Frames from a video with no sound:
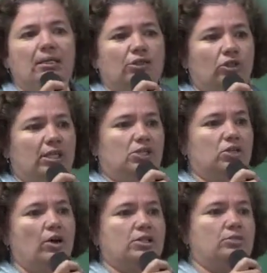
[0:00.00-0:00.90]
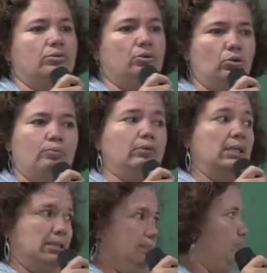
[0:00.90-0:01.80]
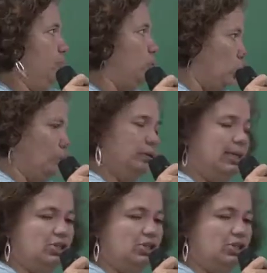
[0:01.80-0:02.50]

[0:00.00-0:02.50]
Todas nós do grupo, desse grupo, né?